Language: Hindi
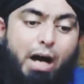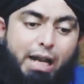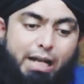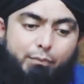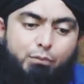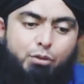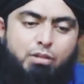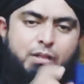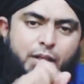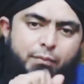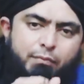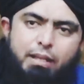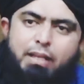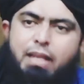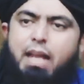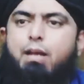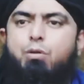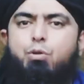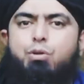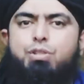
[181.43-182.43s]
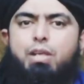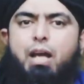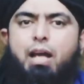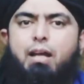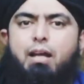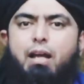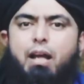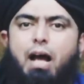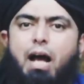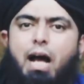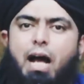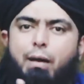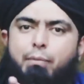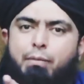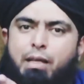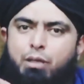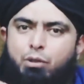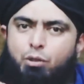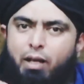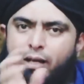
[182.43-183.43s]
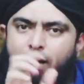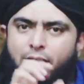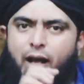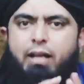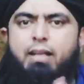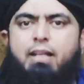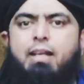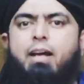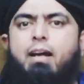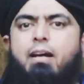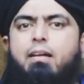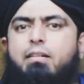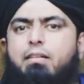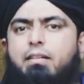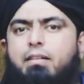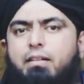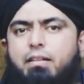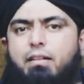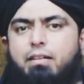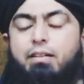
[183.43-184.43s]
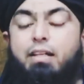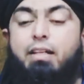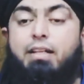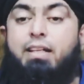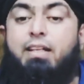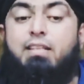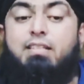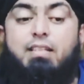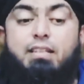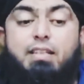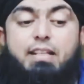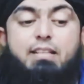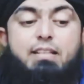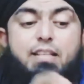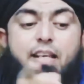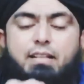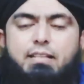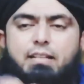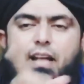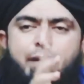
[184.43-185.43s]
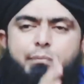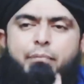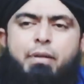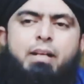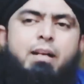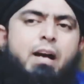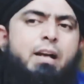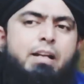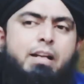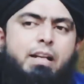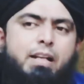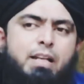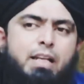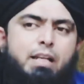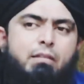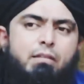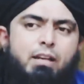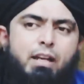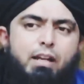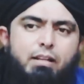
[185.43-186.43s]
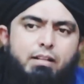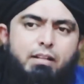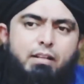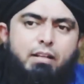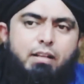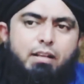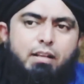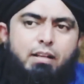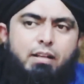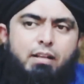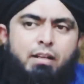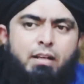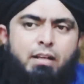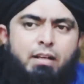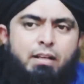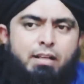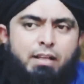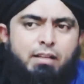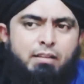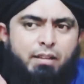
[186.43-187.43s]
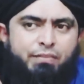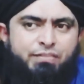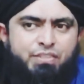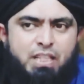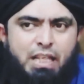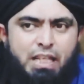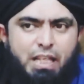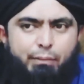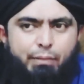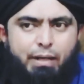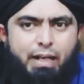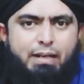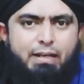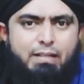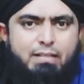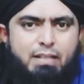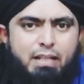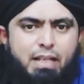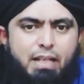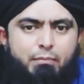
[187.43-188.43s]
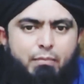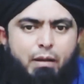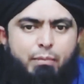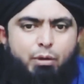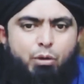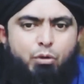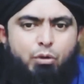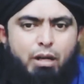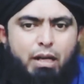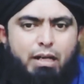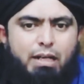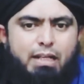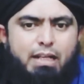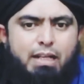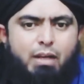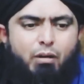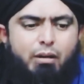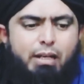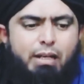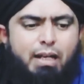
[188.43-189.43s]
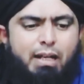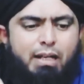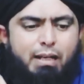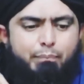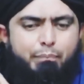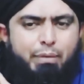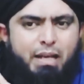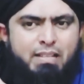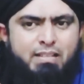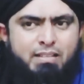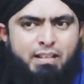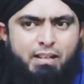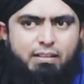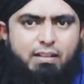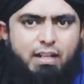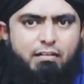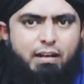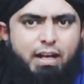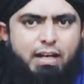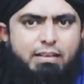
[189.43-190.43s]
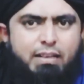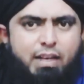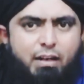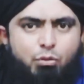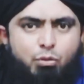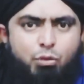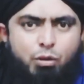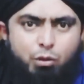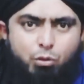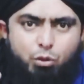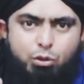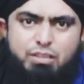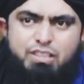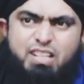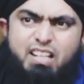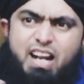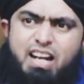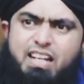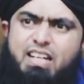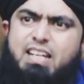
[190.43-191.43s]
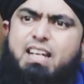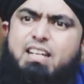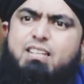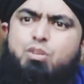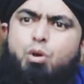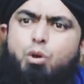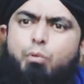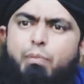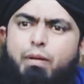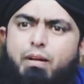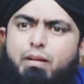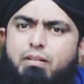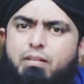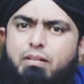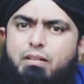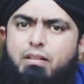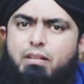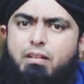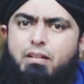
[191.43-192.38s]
बुखारी मुस्लिम में यही कुछ है आपकी तो है कहानियां ये किस हदीस की किताब में कहानी लिखी हुई है ये तफसीर इबन कसीर में भी उन्होंने लिखी है और लिखा है ये बेसनद रवायत है उन्होंने खुद जिरा किया इसके ऊपर